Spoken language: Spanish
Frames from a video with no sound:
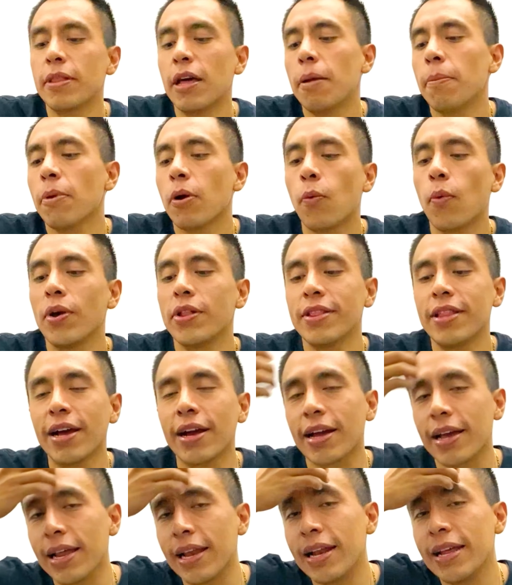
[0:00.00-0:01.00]
darme
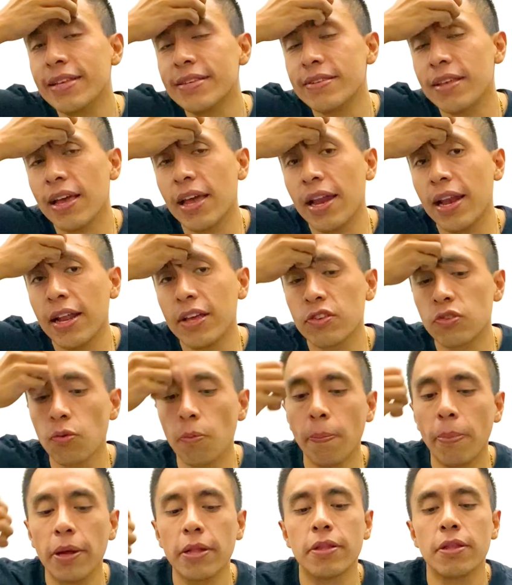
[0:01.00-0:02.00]
cuenta que el SL es
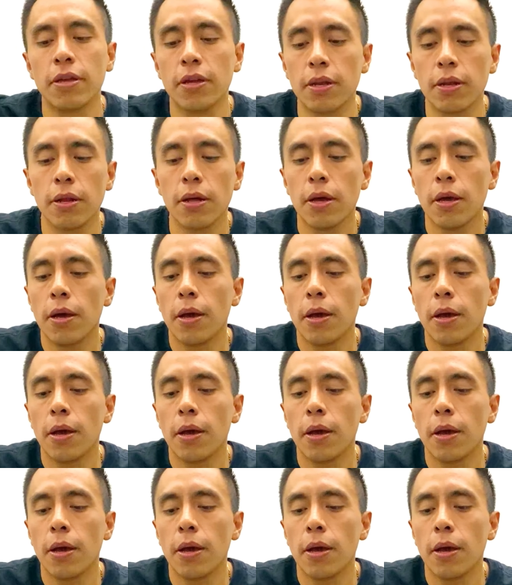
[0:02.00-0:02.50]
un patín